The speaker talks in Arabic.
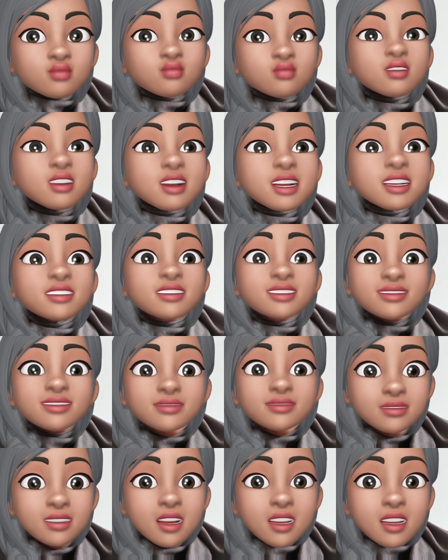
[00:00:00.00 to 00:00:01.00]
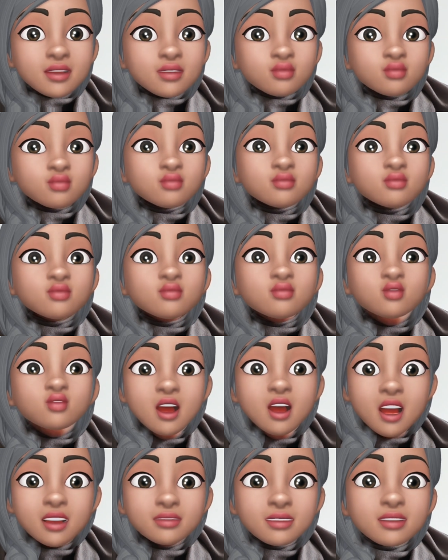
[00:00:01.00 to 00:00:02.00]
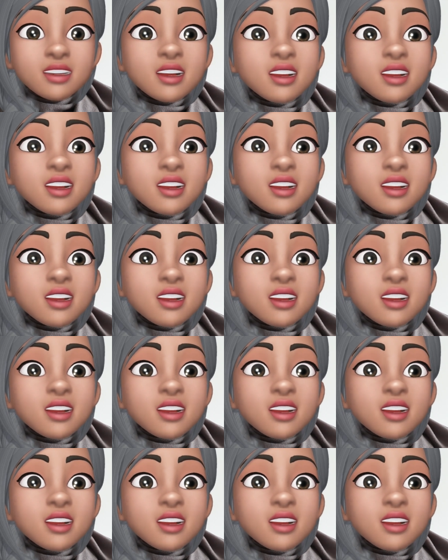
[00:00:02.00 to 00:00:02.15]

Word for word: ويغتصبها بالمقابل